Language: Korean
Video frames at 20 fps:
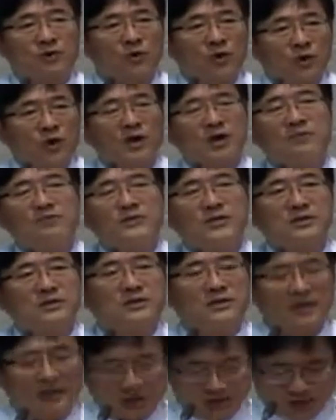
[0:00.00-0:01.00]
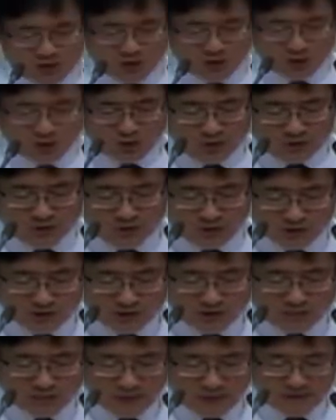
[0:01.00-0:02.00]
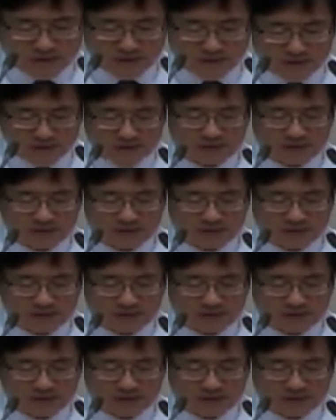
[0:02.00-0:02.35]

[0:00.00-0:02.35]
공감들은 다 가지고 있었지만